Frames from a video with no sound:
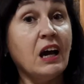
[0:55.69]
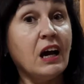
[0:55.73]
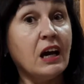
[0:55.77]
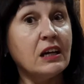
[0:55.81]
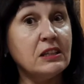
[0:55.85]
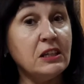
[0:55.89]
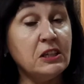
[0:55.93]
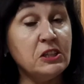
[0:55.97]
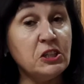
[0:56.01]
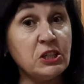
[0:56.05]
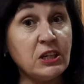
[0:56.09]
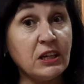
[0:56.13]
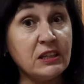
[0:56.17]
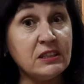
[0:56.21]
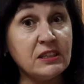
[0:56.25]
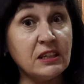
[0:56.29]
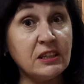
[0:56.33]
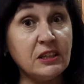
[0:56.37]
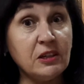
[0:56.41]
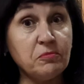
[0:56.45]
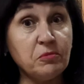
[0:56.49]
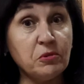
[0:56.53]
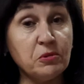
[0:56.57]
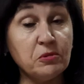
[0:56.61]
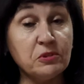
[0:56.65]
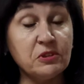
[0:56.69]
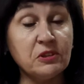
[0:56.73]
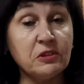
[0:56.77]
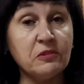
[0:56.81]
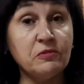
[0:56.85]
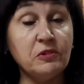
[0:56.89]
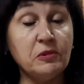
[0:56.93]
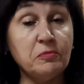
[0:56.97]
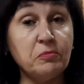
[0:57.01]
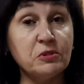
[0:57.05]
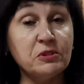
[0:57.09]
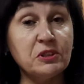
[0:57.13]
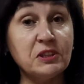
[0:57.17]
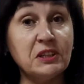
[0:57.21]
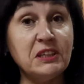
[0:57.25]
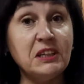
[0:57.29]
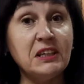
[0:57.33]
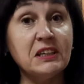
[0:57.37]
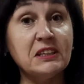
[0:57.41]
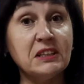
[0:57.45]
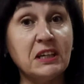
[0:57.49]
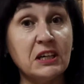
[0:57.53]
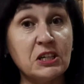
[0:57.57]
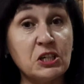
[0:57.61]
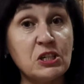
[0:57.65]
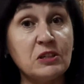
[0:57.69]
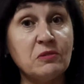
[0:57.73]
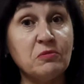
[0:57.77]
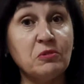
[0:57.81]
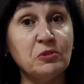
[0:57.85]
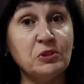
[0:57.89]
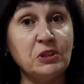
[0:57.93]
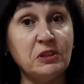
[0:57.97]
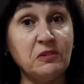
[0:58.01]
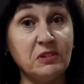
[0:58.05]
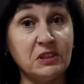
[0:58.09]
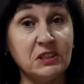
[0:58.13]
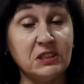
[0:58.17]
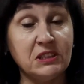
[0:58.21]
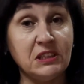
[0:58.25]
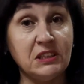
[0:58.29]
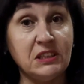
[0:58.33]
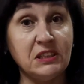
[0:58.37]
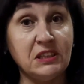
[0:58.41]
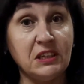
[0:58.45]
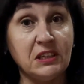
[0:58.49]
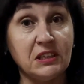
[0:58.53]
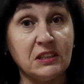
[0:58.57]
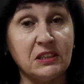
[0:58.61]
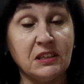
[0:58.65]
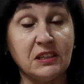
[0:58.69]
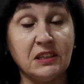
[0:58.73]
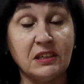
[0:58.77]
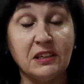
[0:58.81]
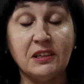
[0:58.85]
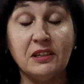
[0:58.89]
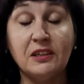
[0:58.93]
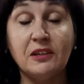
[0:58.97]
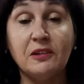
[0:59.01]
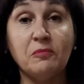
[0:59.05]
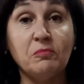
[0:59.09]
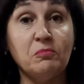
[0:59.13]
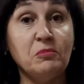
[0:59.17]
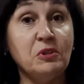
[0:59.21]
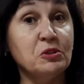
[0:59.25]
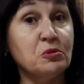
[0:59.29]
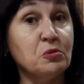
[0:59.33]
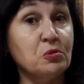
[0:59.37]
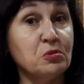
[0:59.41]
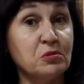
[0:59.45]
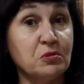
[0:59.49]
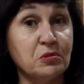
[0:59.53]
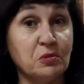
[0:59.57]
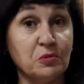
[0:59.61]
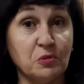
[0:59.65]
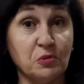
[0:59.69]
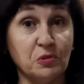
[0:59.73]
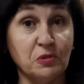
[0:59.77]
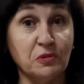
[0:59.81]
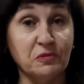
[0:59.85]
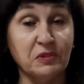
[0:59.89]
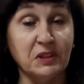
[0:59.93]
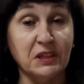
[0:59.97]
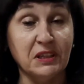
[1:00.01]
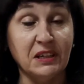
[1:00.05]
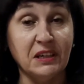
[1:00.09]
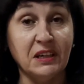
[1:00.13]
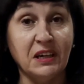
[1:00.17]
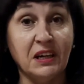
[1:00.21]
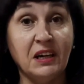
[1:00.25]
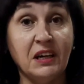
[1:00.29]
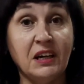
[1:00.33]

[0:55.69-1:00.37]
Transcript: Отличается ли выпускник нашего университета? Безусловно.